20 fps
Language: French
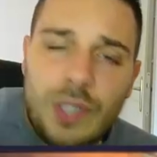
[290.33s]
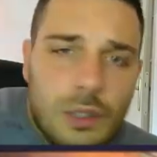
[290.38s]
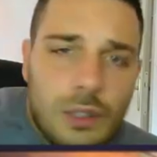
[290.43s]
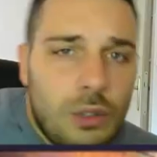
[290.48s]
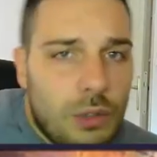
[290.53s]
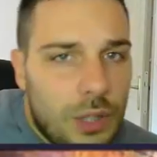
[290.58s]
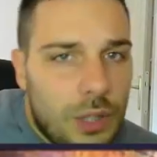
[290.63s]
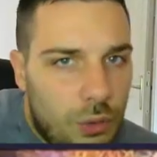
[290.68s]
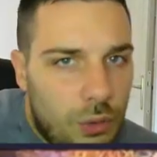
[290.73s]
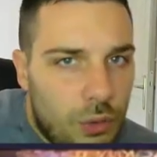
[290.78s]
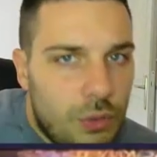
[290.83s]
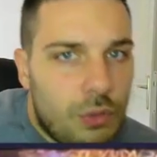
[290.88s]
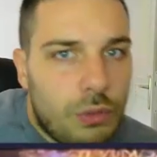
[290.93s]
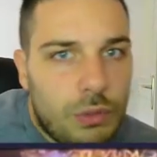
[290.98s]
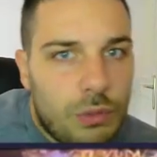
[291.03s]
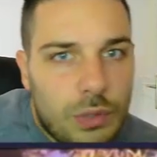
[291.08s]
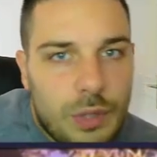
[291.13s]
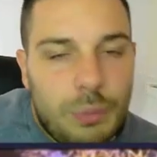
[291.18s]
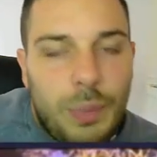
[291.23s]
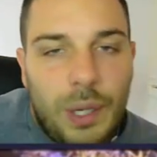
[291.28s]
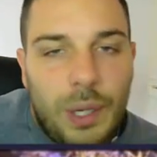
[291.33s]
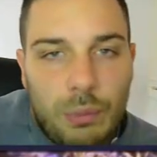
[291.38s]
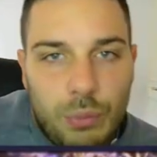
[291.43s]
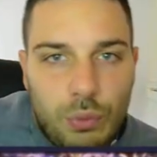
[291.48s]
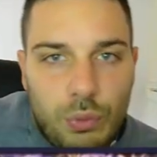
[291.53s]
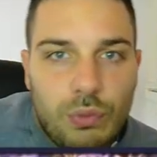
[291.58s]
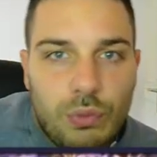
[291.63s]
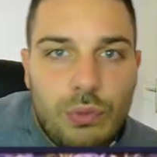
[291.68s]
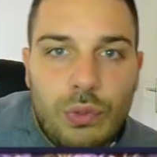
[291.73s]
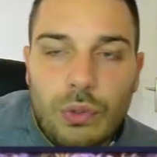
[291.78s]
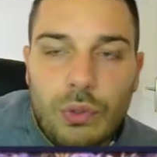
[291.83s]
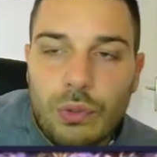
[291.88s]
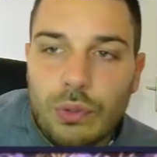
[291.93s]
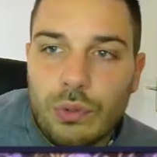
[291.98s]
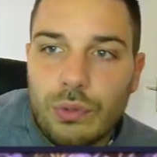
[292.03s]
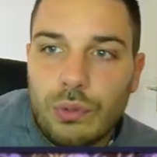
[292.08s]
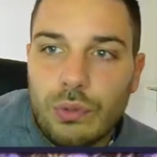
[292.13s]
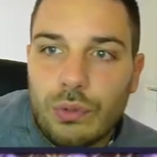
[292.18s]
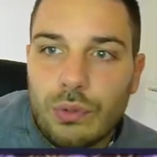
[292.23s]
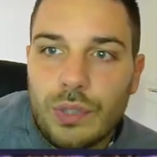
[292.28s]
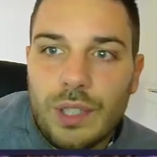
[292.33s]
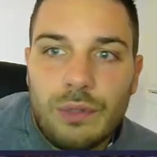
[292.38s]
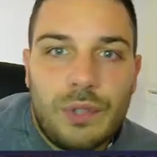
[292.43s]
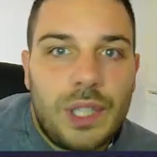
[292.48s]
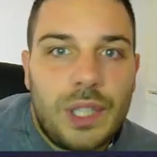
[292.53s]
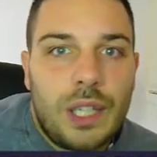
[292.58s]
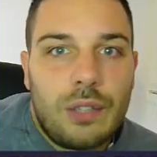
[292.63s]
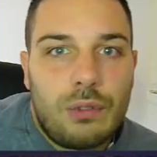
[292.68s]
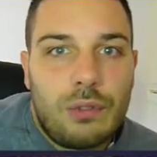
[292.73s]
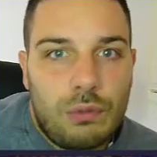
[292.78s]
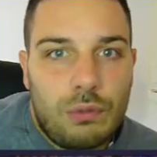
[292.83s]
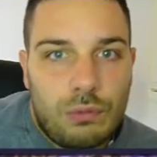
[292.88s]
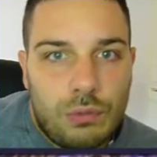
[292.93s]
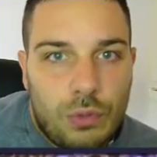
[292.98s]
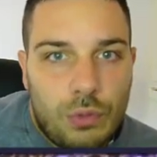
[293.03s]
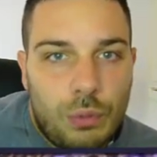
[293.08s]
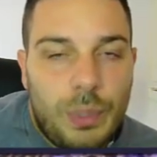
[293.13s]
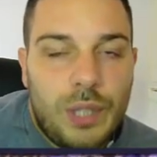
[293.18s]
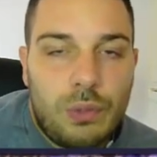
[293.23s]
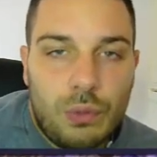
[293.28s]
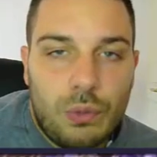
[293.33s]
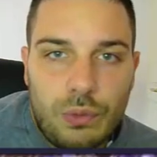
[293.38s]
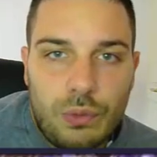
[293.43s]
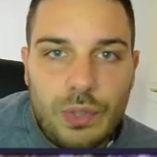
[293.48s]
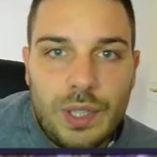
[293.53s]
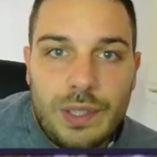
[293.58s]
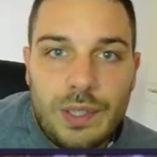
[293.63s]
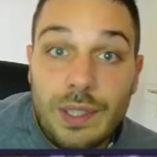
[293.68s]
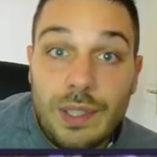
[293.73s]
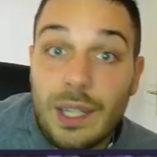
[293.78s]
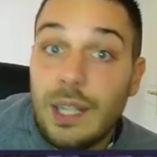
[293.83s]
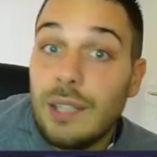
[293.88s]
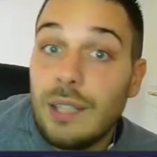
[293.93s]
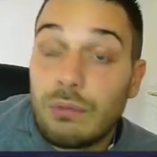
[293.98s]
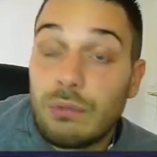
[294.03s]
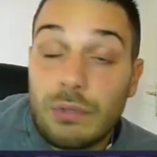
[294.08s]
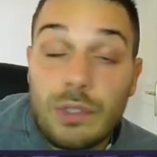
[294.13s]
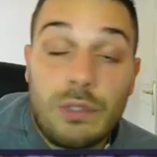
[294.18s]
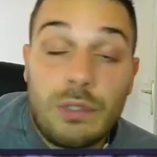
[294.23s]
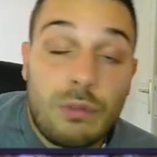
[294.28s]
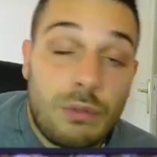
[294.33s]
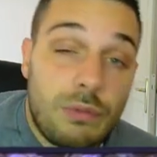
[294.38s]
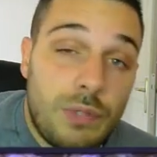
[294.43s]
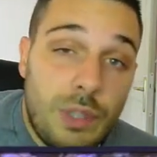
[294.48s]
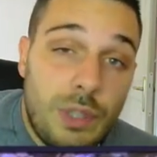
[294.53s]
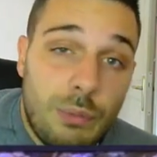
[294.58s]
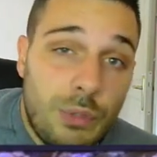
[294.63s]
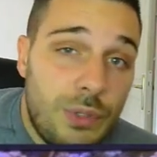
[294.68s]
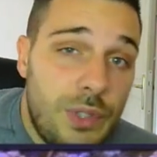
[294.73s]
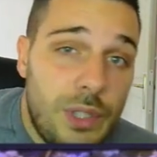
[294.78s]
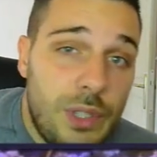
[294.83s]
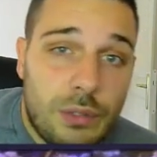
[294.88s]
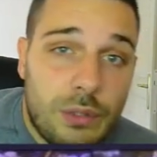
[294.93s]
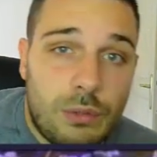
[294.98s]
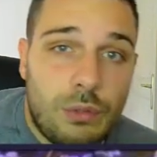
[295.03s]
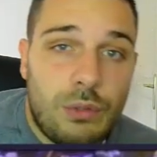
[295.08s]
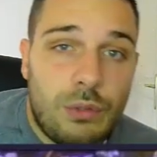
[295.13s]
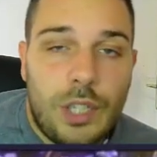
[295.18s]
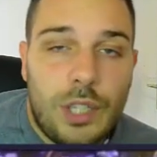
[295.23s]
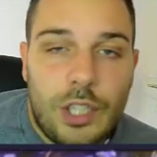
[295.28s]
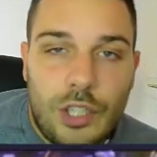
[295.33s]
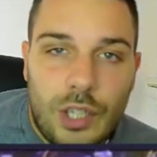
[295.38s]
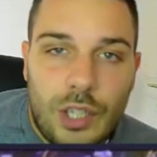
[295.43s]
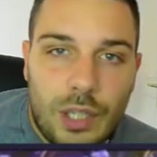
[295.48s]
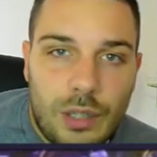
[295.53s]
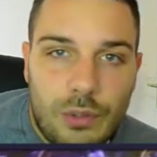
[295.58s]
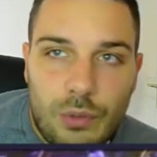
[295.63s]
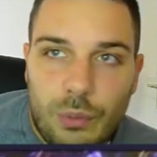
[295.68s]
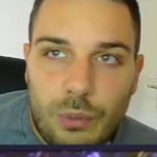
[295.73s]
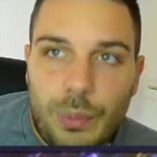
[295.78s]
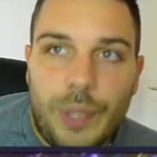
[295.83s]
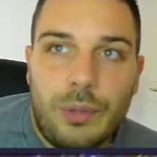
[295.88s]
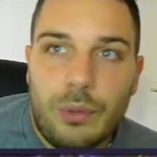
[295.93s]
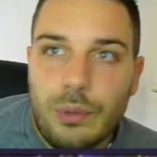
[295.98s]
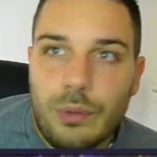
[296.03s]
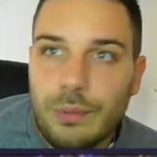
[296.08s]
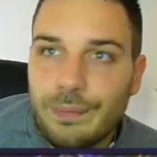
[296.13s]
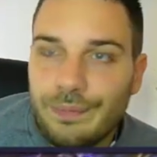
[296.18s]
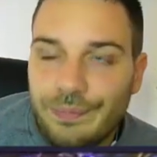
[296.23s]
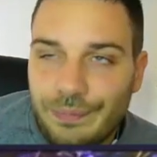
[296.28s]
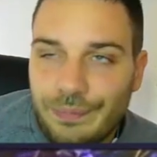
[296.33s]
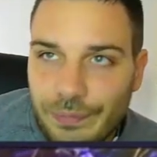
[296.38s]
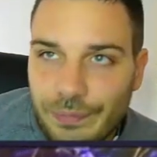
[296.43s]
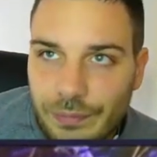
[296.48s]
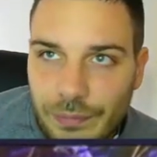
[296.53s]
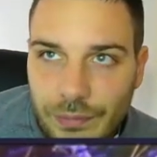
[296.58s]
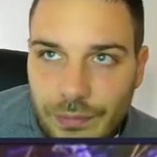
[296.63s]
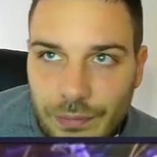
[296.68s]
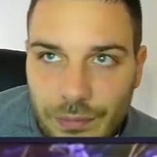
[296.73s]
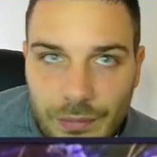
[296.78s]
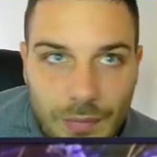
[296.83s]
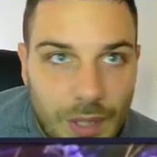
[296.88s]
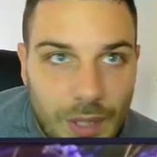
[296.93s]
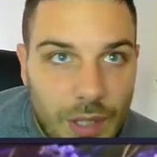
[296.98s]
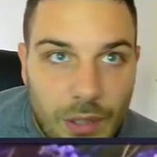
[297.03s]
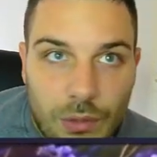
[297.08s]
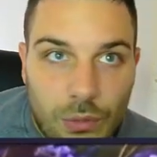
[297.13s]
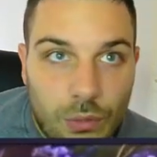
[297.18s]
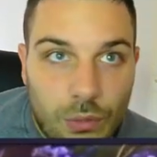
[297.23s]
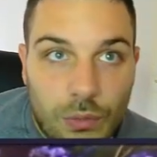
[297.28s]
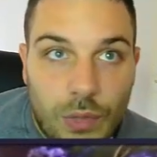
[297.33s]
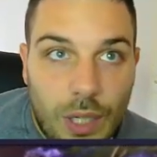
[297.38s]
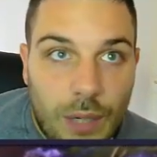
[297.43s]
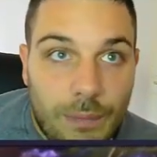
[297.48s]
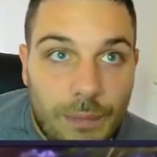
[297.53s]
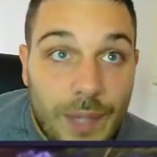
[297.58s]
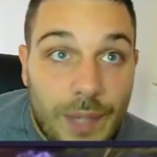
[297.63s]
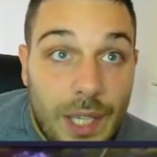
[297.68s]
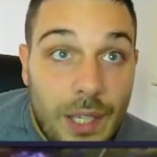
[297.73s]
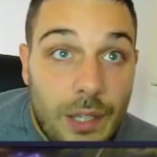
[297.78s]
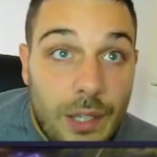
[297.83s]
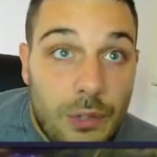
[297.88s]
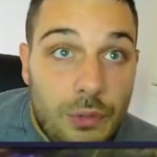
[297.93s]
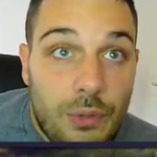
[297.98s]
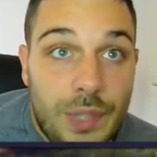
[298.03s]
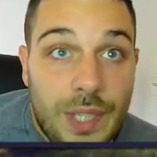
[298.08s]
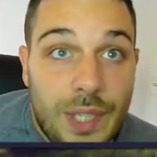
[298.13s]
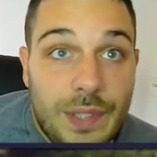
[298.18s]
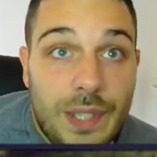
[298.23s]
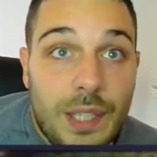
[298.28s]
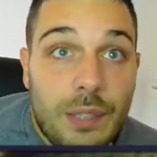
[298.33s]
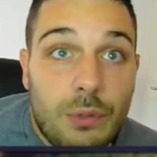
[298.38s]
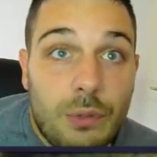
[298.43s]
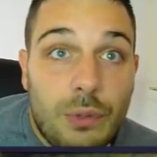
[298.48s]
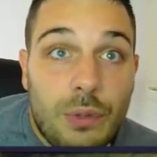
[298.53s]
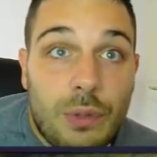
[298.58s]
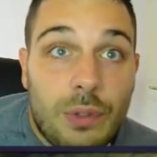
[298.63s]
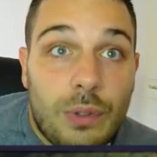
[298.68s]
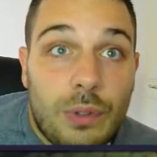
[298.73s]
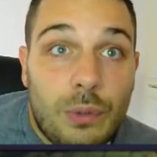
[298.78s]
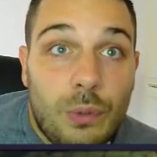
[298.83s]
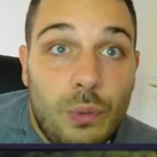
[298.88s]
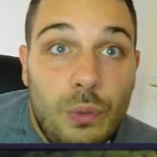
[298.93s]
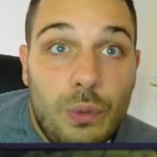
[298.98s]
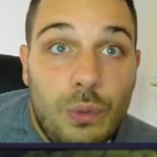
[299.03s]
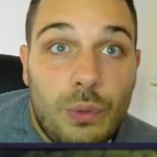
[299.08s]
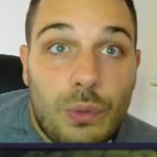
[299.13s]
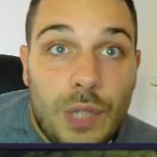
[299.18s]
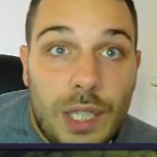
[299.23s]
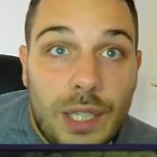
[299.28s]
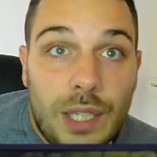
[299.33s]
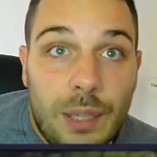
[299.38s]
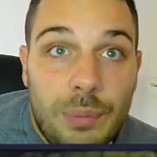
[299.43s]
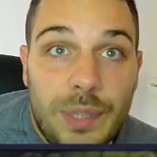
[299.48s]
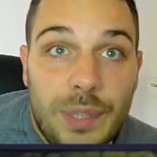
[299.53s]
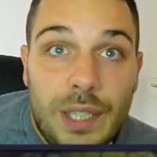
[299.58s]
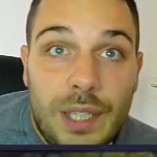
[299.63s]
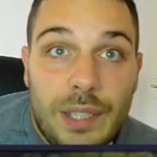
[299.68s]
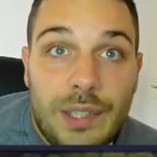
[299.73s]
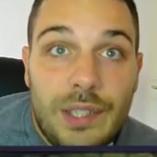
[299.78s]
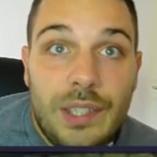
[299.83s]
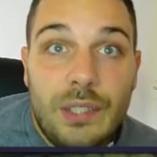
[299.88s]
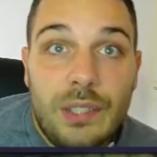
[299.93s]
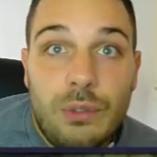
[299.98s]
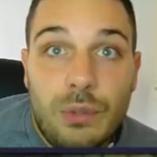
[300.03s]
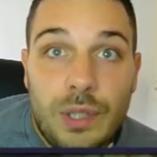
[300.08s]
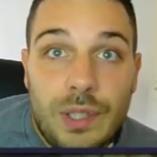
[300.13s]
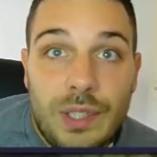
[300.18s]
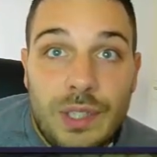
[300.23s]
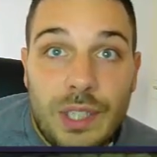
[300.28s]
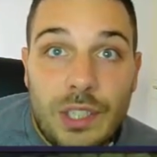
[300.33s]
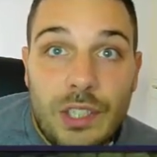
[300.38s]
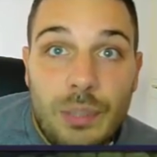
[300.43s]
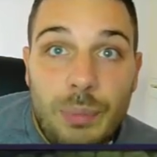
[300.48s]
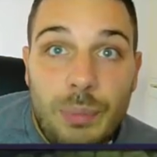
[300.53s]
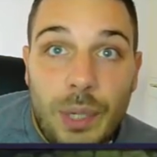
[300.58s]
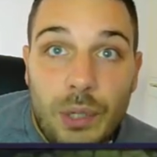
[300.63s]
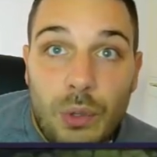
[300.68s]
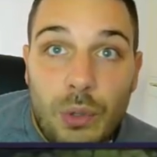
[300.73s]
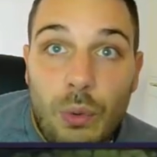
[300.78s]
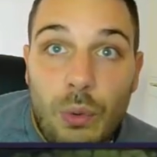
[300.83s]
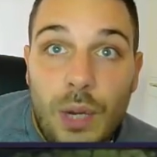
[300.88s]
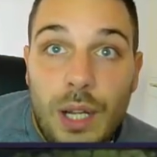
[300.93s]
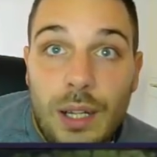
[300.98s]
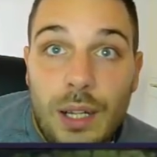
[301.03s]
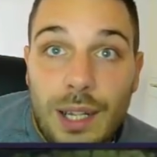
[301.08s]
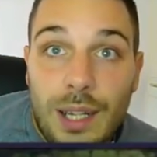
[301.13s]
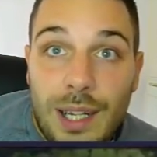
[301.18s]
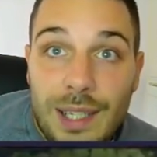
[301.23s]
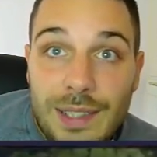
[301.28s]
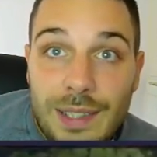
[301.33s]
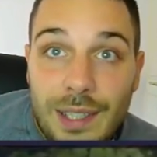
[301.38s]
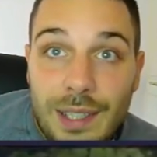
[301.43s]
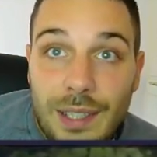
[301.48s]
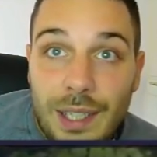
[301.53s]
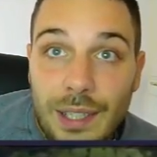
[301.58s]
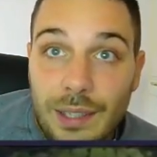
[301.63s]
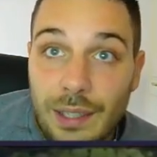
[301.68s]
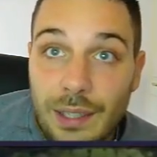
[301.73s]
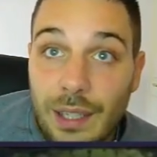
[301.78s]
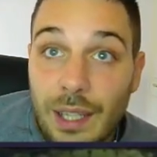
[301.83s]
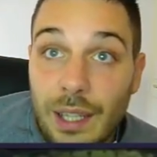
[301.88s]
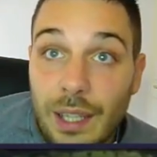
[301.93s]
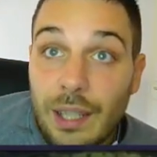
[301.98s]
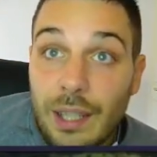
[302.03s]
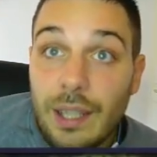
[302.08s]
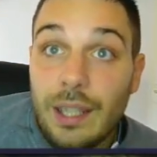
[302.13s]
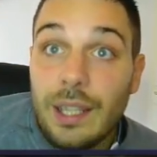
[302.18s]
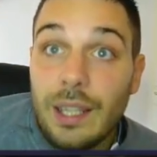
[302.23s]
Je sais dans les deux zones, ils parlent beaucoup de, navigation, de bateaux, tout ça, etc. Donc ils ont démenti hein, qu'on aurait chacun son bateau. Donc voilà. Zuldazar, où, la capitale est située, et dirigée par le roi Rastakan.